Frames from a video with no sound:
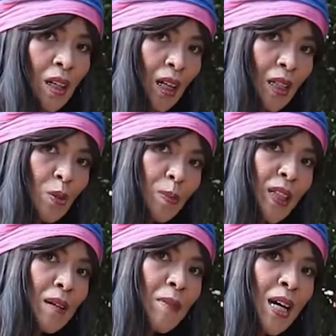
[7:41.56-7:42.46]
kartu
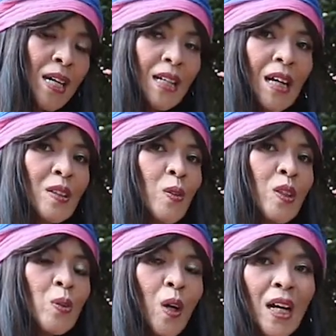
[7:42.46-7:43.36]
pertama, kartu
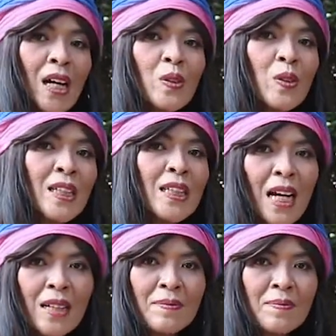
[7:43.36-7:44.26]
kedua, kartu
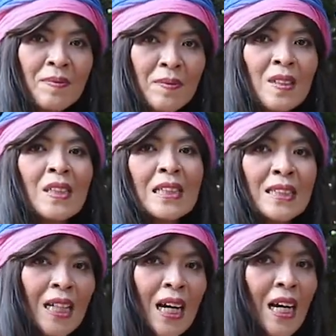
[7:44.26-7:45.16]
ketiga.
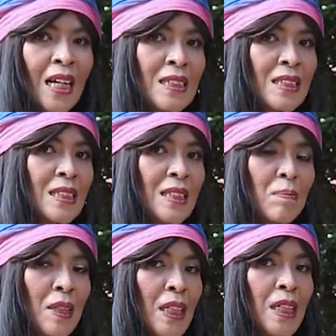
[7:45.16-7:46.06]
Silakan
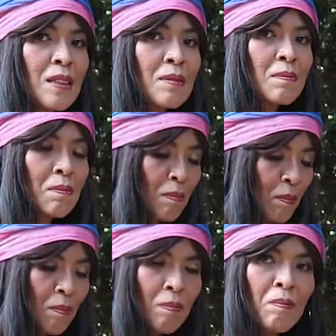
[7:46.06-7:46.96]
dipilih
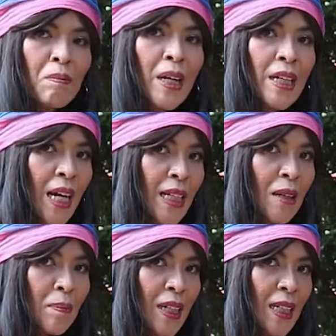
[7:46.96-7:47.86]
mana
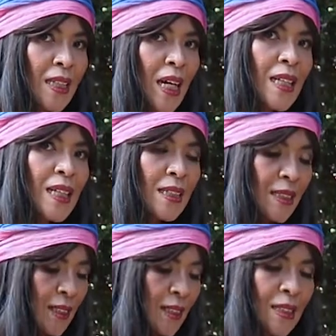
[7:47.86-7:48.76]
yang paling ketarik
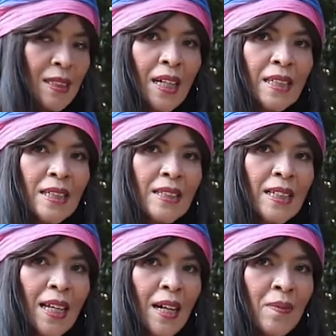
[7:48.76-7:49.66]

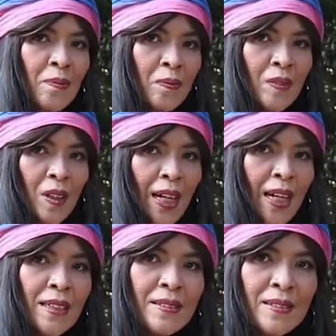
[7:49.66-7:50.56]
energinya.
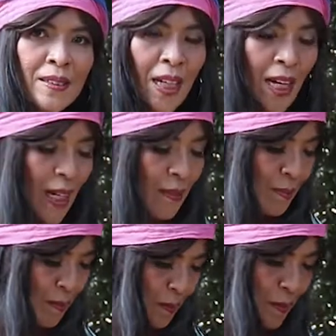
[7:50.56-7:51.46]
Oke, udah ya.
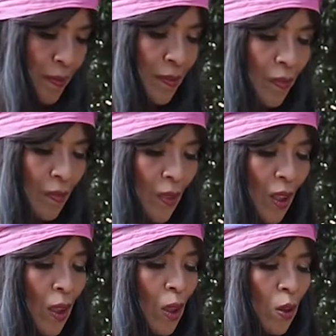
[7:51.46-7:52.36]

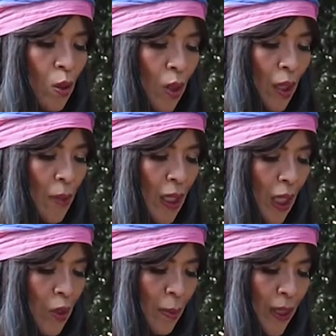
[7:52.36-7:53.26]
Untuk yang milih
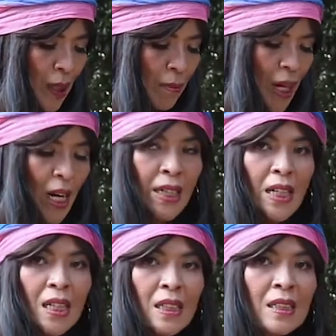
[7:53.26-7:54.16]
kartu pertama
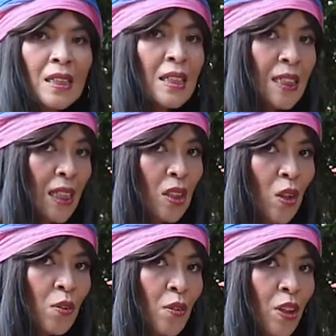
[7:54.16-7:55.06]
ada King
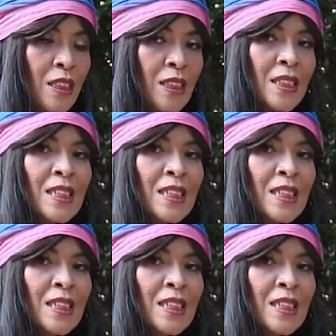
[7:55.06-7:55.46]
of One.